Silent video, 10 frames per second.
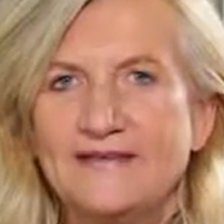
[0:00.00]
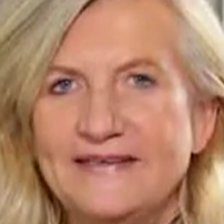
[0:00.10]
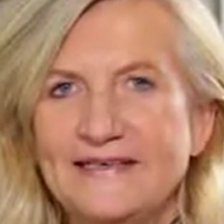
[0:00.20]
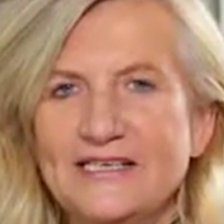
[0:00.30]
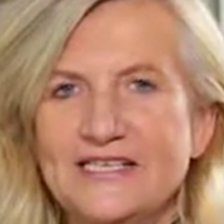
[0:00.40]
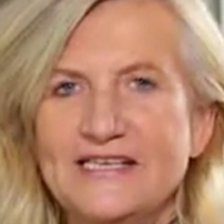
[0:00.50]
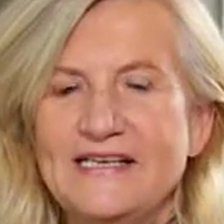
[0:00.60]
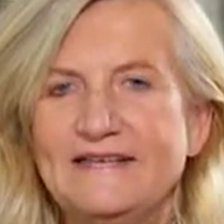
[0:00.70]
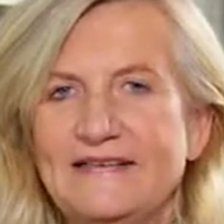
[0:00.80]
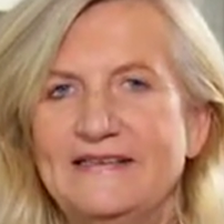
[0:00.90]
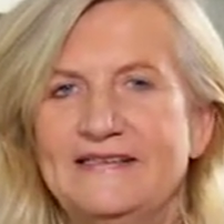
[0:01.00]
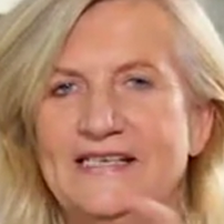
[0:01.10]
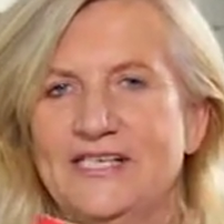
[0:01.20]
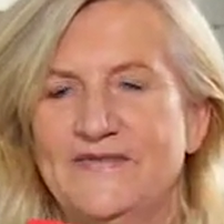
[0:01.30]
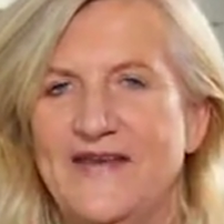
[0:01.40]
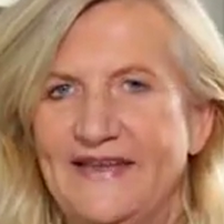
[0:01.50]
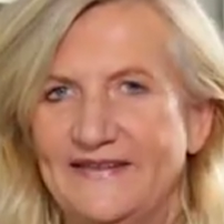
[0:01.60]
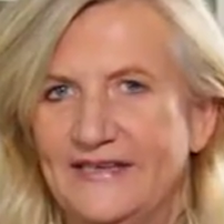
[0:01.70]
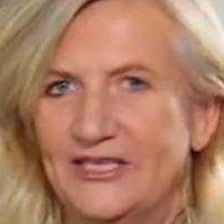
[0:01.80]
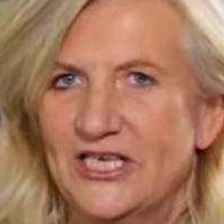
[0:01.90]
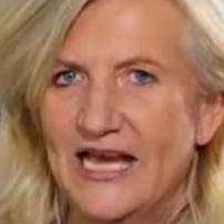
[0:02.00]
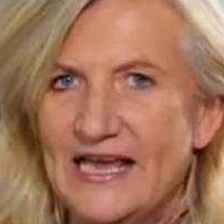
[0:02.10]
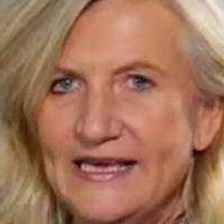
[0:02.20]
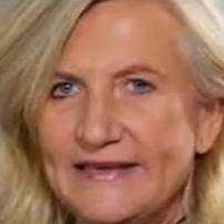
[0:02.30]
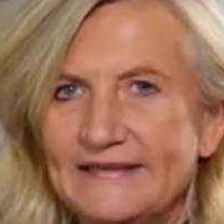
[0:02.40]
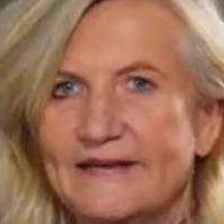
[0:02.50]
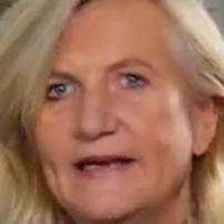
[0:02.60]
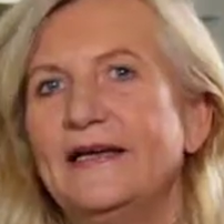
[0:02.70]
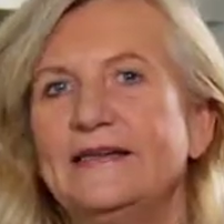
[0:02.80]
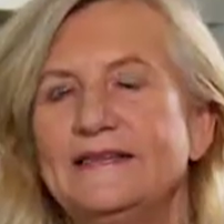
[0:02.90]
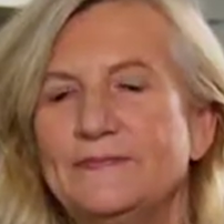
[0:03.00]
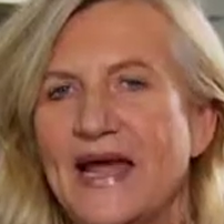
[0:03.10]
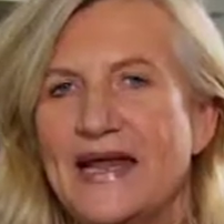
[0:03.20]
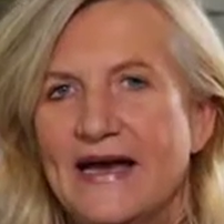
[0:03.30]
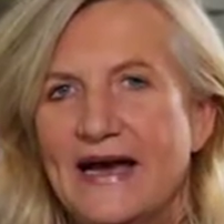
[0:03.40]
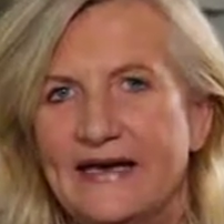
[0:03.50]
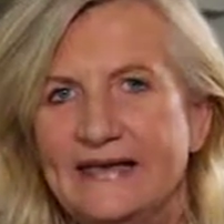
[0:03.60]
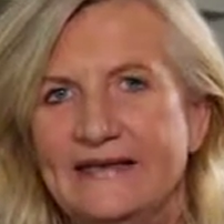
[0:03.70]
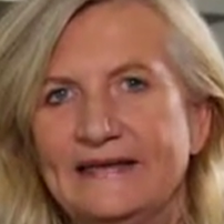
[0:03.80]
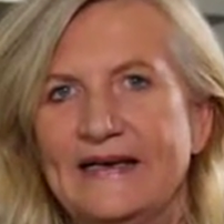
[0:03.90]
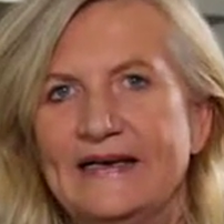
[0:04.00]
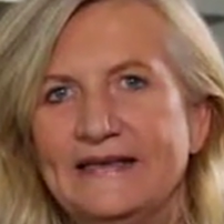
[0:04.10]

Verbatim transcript: Titelgeschichte Das geschwächte Geschlecht, äh, Männer in der